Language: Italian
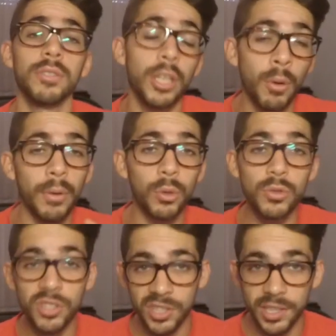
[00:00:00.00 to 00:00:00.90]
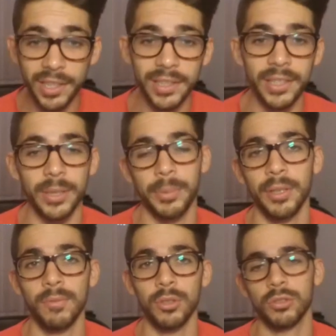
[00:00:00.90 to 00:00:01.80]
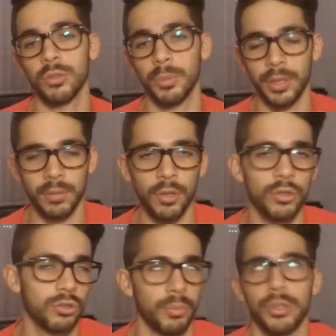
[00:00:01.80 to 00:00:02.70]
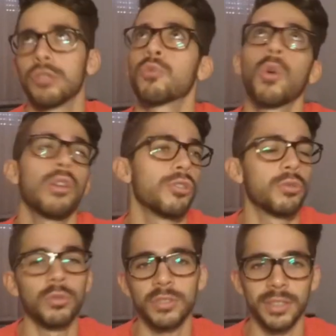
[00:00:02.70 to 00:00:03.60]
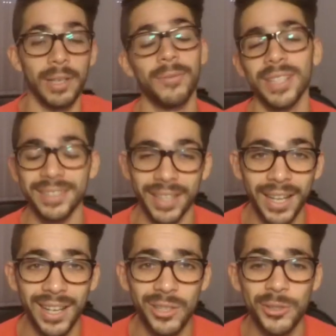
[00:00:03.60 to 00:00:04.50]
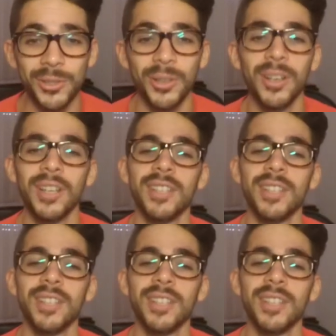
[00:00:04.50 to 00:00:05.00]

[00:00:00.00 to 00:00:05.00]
dei nuovi consigli per il vostro, per il nostro, per il, quello di tutti, del Fantacalcio.